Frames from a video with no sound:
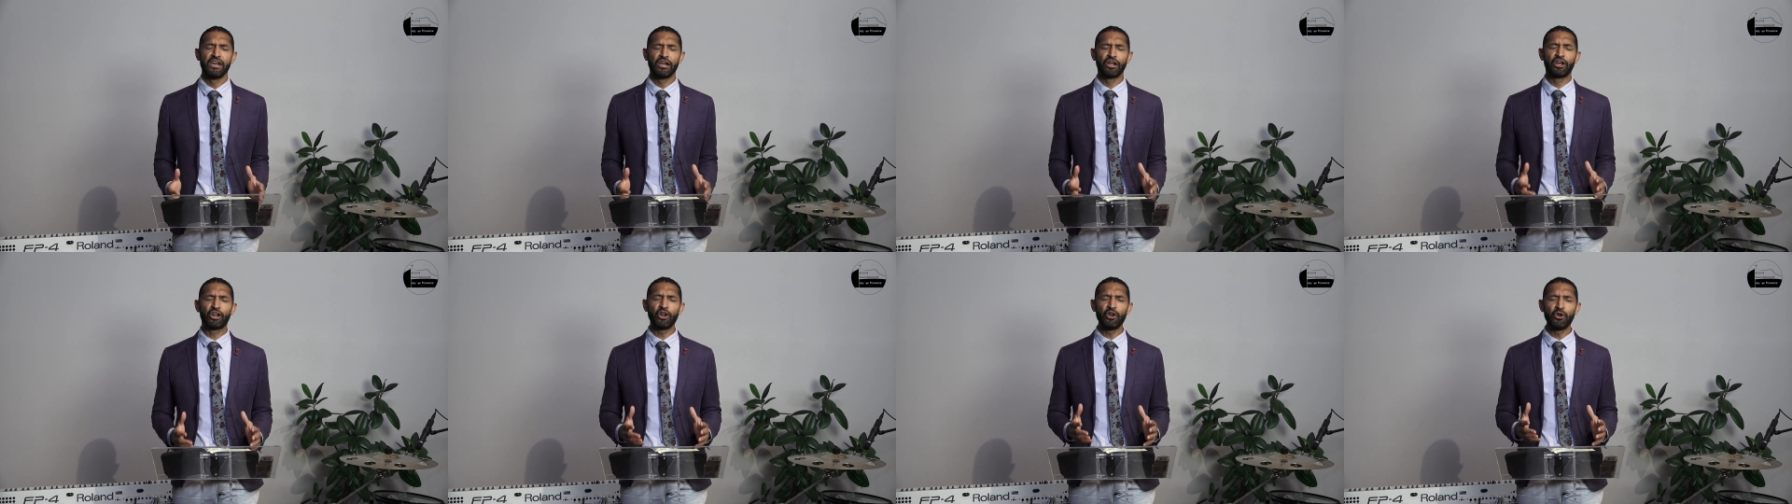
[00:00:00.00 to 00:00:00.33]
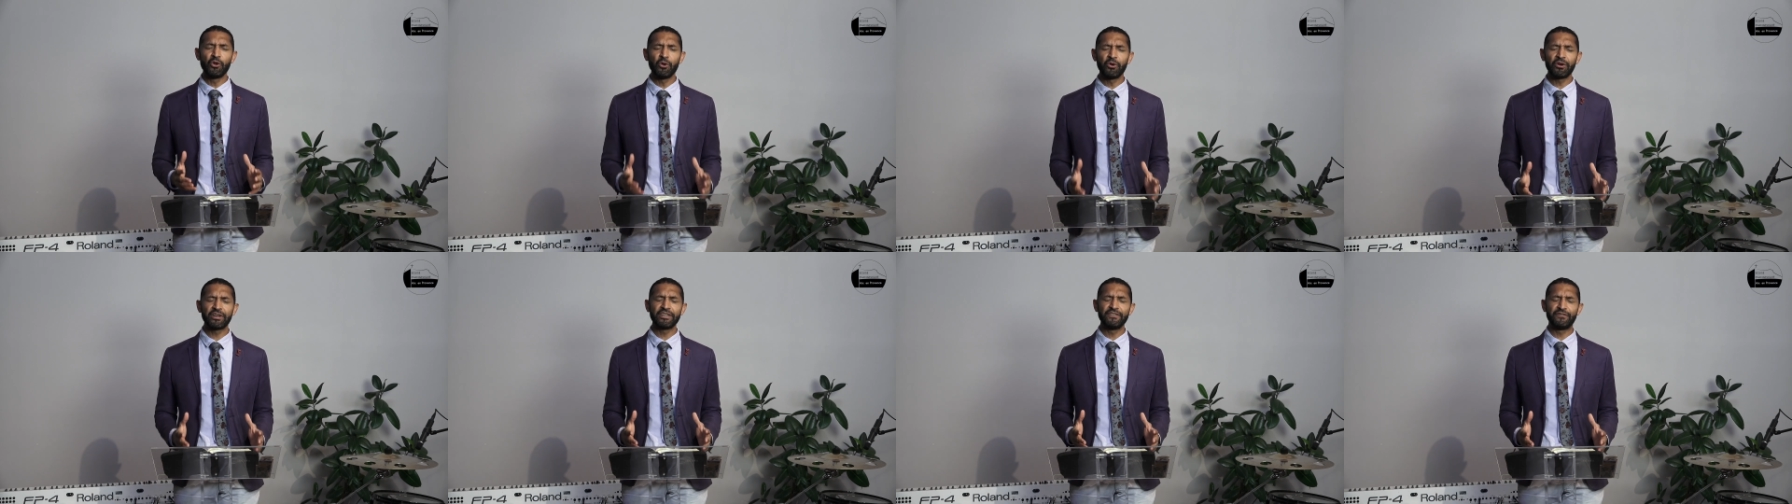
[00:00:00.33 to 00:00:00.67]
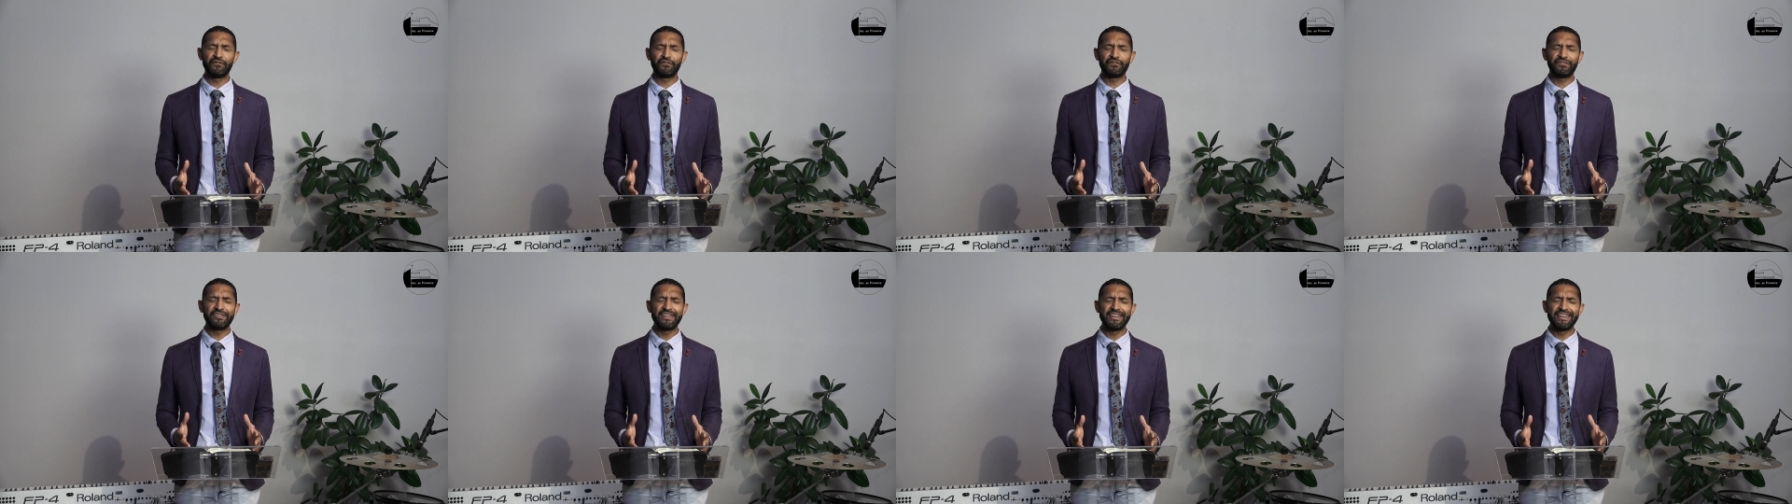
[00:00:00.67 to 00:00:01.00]

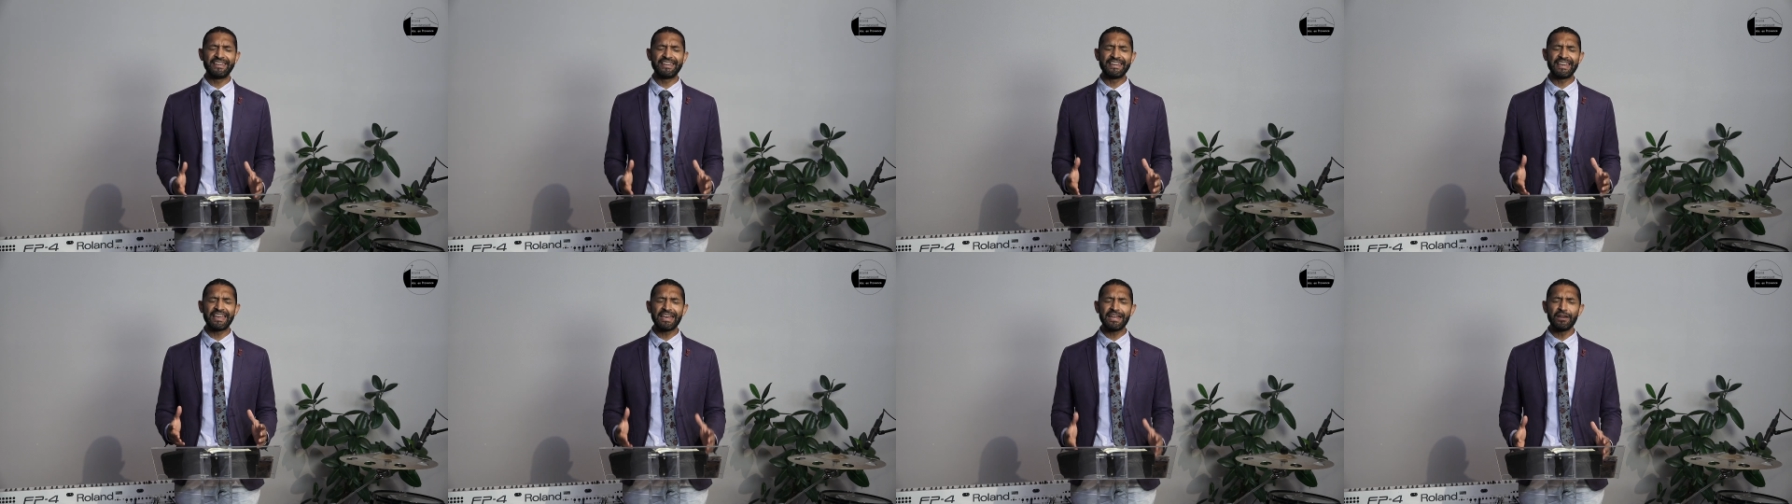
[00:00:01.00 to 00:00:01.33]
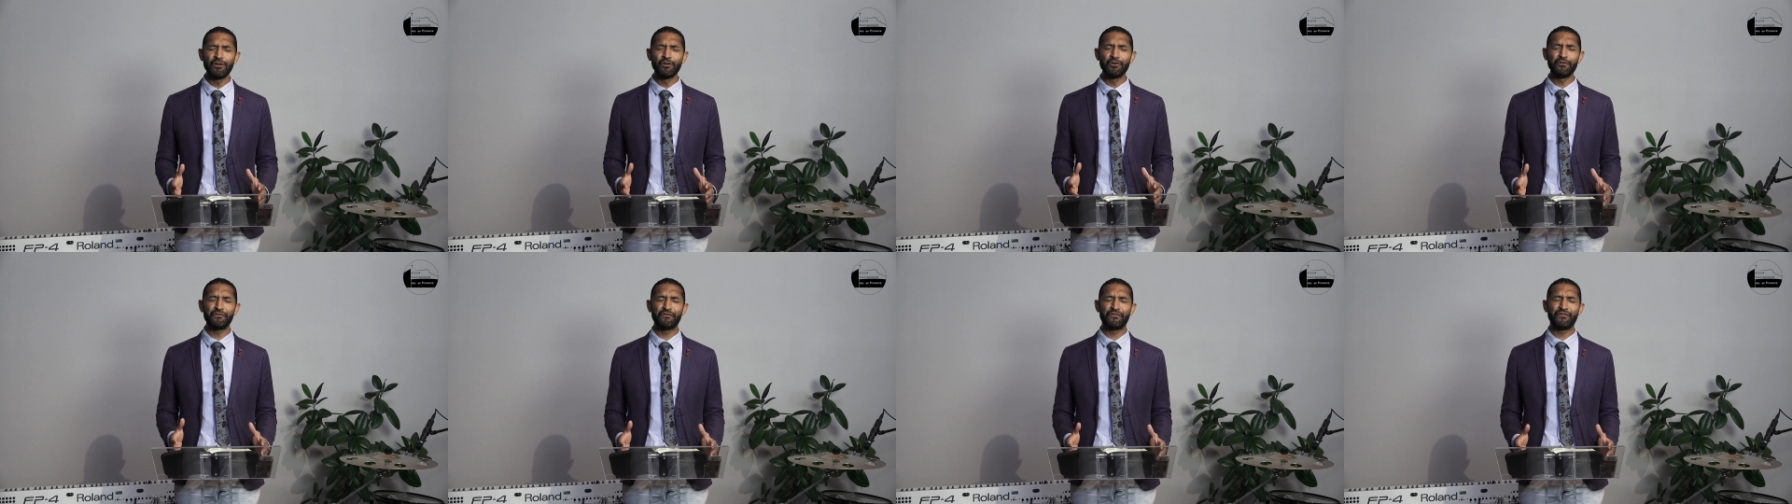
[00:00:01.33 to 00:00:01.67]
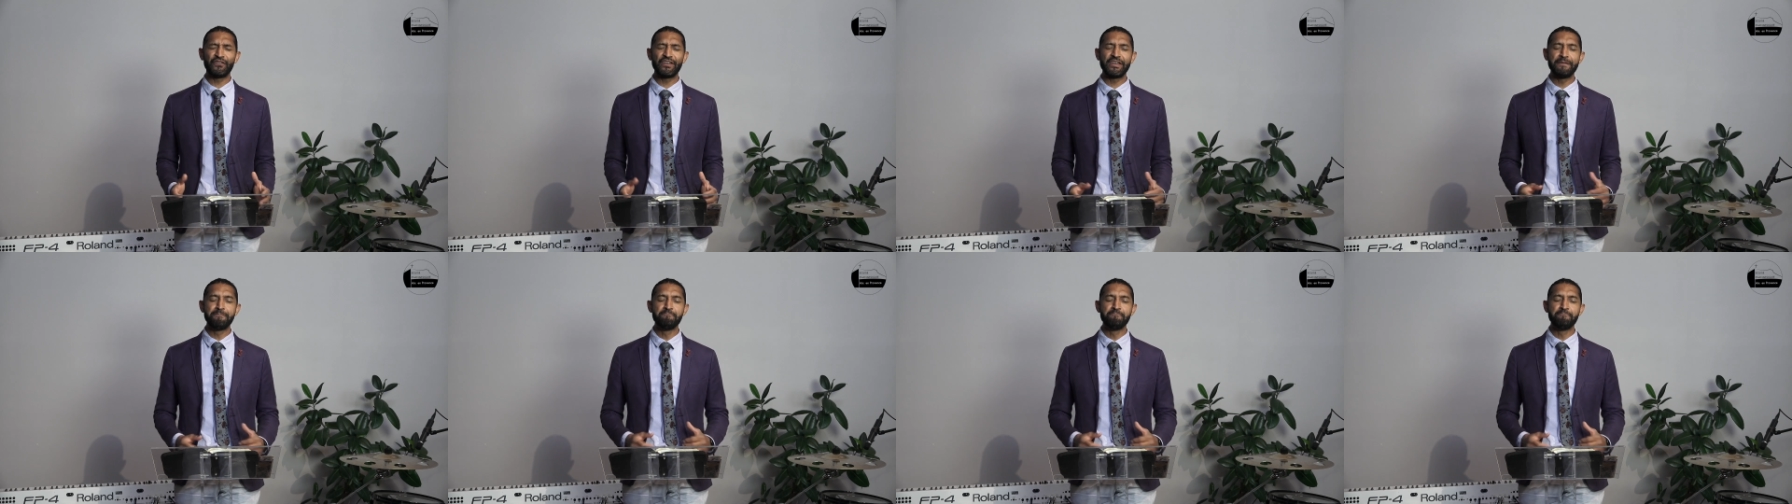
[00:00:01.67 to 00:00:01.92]
glorifié, élevé,